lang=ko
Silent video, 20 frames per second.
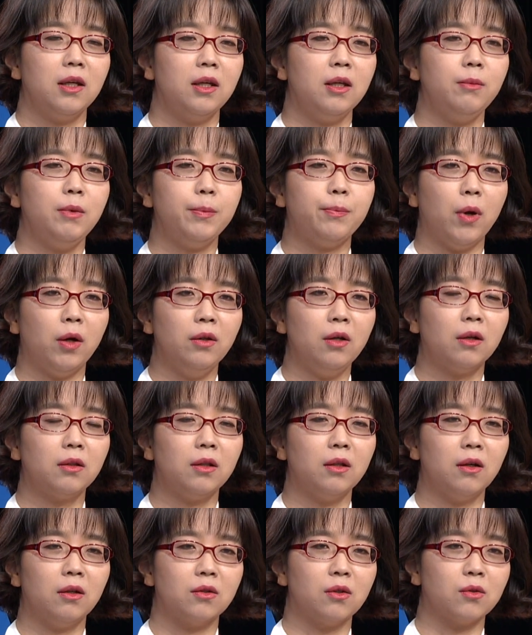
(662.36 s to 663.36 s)
이미
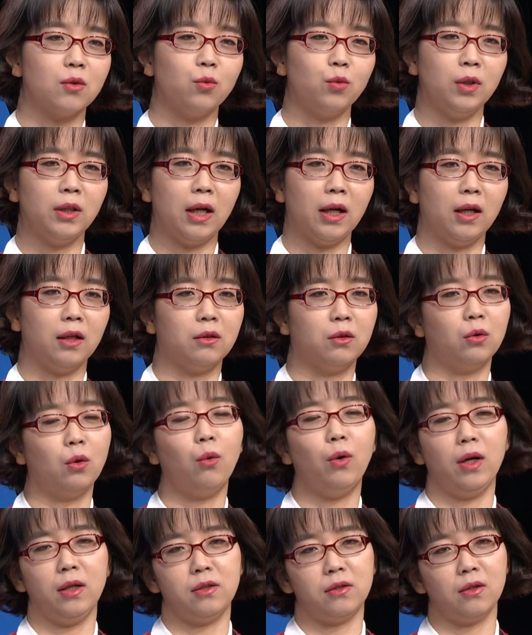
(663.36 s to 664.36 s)
번역되어져서 우리나라에
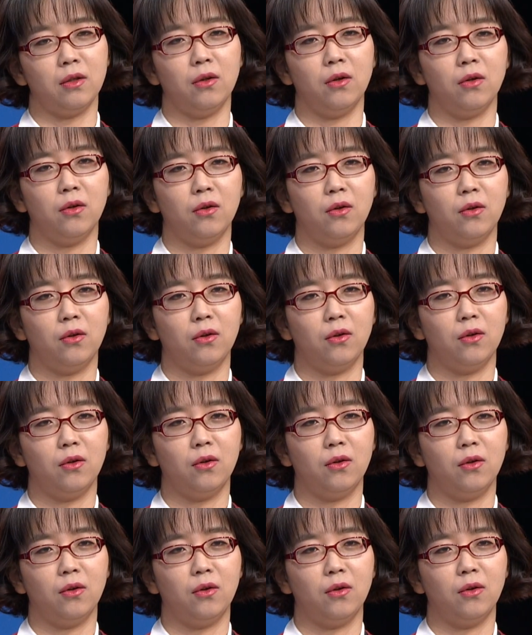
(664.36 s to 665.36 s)
들어와 있어요.
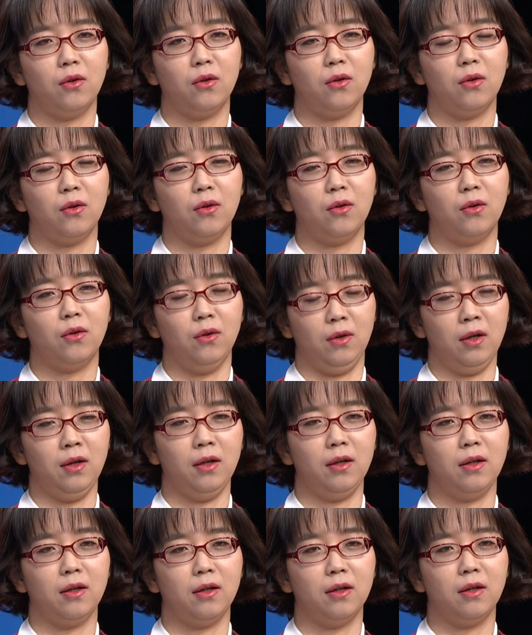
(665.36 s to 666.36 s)

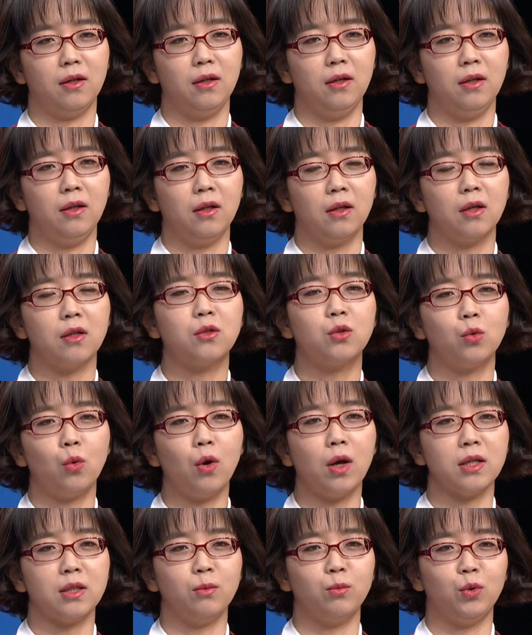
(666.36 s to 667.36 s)
네. 그래서 쓰고
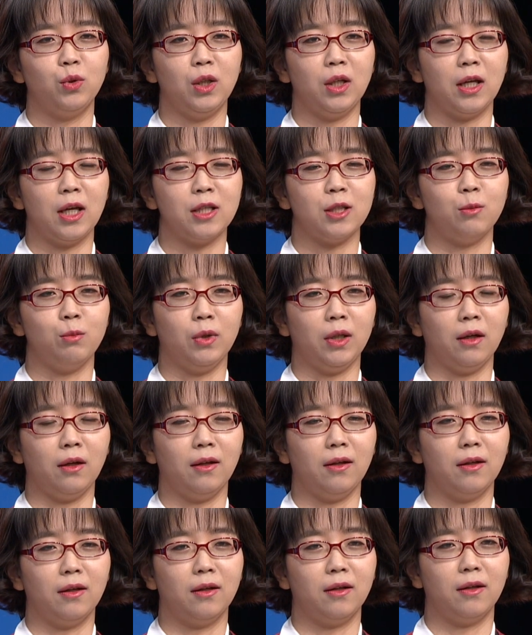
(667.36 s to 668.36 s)
계신 분들이 계십니다.
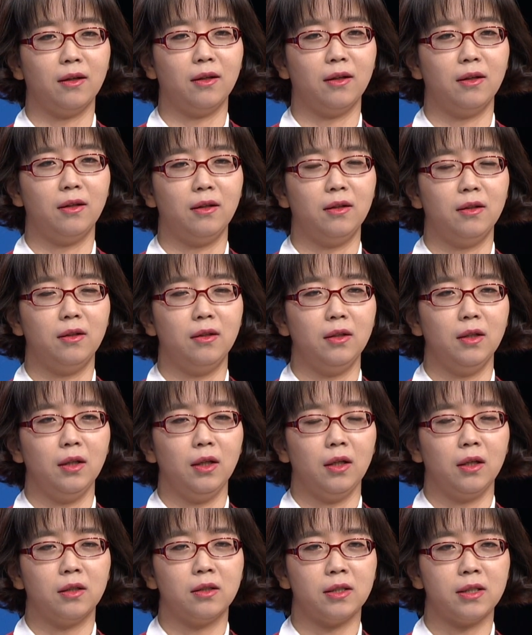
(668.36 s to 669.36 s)

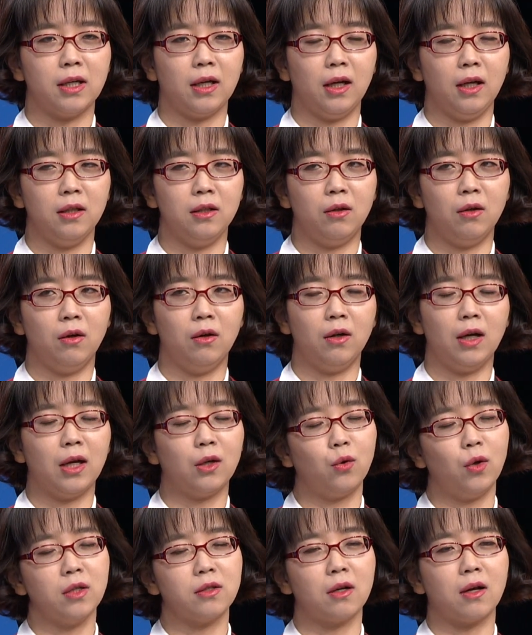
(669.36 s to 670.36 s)
그래서 제가 이걸
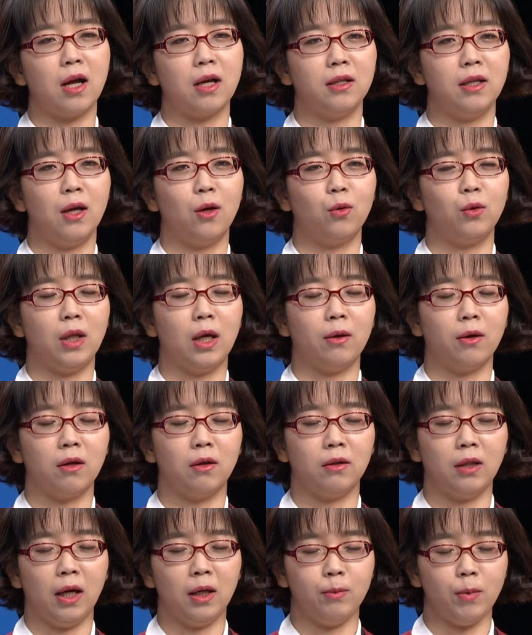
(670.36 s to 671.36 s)
학교에서 강의하고 나,
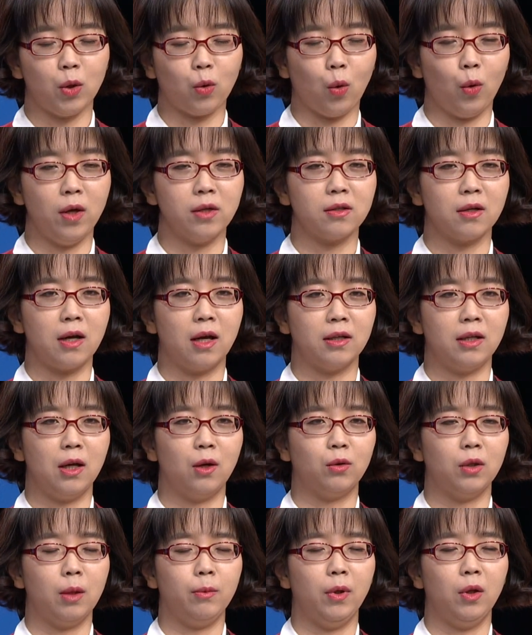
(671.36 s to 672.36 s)
아니면 교회에서
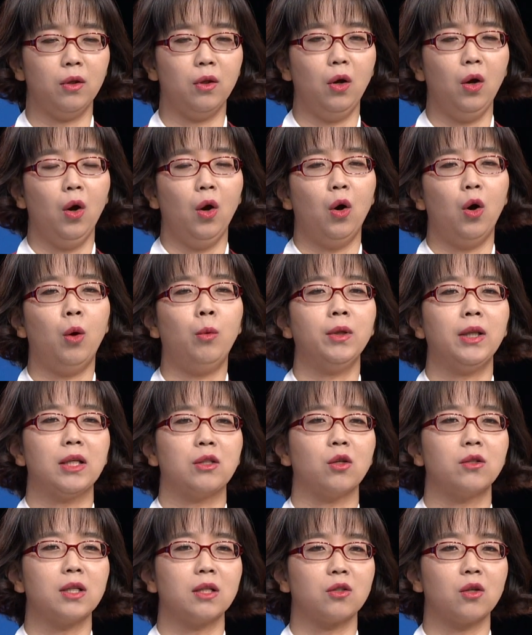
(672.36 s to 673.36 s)
강의하고 나면 어머나
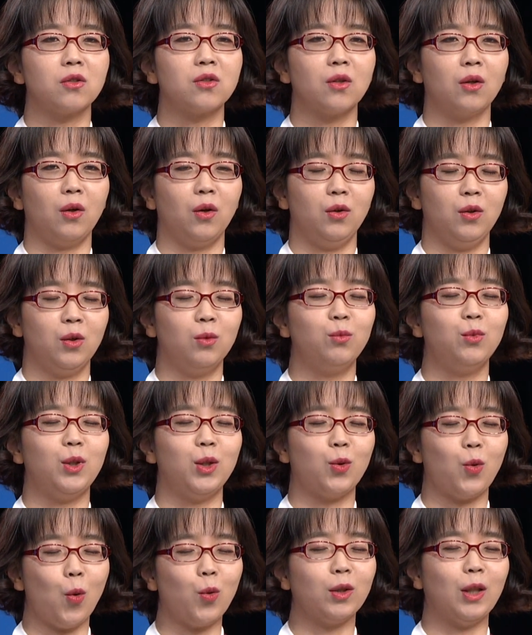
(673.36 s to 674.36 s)
저 책 썼어요. 이런 분들이
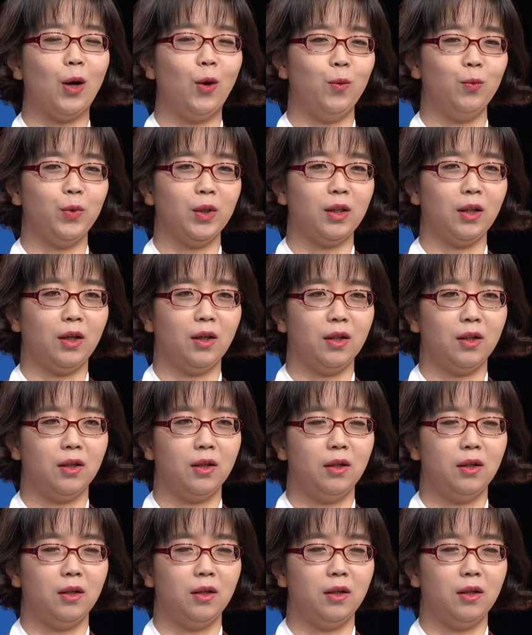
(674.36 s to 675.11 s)
꼭 나옵니다.